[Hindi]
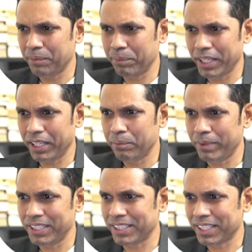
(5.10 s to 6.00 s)
है पीडीएफ
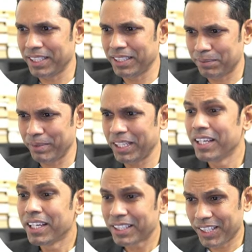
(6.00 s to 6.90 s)
बेसिकली इसमें
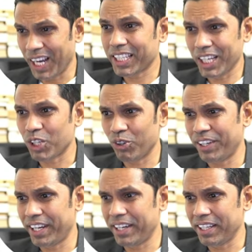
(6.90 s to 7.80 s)
क्या क्या
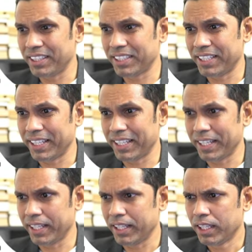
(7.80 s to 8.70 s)
कंटेंट है इसे देखने
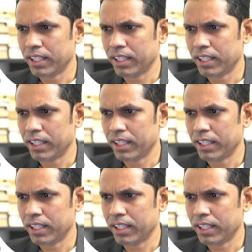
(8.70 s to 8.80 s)
के लिए